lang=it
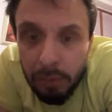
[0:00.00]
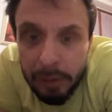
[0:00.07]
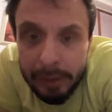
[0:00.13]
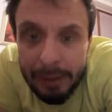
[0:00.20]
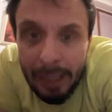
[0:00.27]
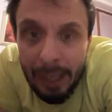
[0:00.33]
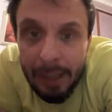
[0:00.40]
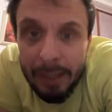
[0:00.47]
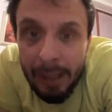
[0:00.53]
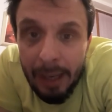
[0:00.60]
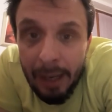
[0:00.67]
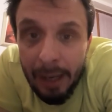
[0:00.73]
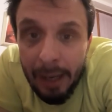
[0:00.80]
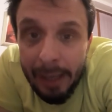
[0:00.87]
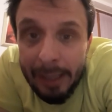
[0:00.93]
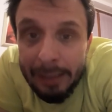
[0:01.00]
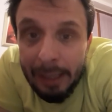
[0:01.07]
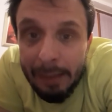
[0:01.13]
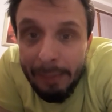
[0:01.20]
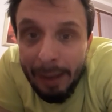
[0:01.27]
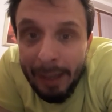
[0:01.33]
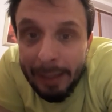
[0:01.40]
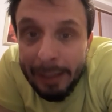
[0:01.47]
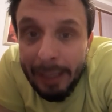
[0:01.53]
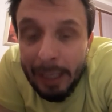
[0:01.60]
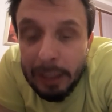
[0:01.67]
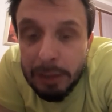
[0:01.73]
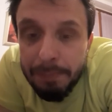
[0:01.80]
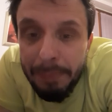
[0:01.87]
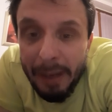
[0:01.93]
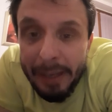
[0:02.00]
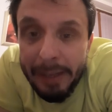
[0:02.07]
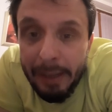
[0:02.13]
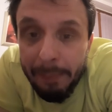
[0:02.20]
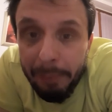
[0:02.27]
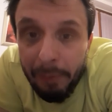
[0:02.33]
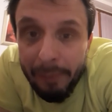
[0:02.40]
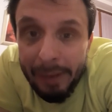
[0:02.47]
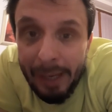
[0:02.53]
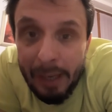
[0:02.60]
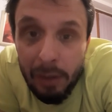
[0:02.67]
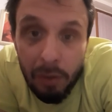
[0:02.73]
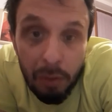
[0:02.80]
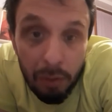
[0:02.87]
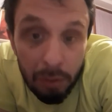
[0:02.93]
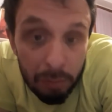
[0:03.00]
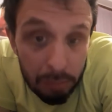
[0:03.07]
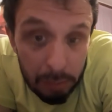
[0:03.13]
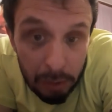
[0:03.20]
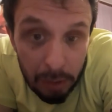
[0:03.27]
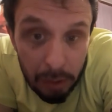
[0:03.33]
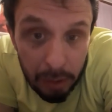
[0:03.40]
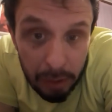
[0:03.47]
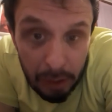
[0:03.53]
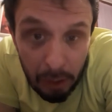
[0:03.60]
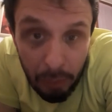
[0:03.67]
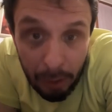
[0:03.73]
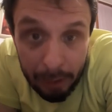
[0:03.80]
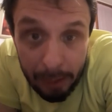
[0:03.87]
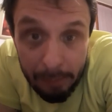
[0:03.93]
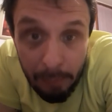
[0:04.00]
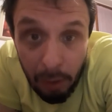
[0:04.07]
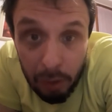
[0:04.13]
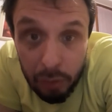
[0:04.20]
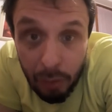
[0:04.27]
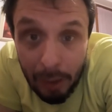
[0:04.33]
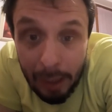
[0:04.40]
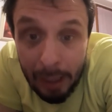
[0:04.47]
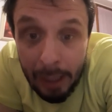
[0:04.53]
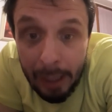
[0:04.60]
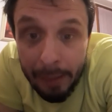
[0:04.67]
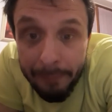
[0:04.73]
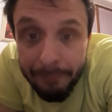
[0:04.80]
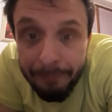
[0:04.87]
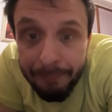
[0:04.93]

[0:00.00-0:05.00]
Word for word: L'Italia e la Danimarca e la Spagna proveranno in qualche modo a,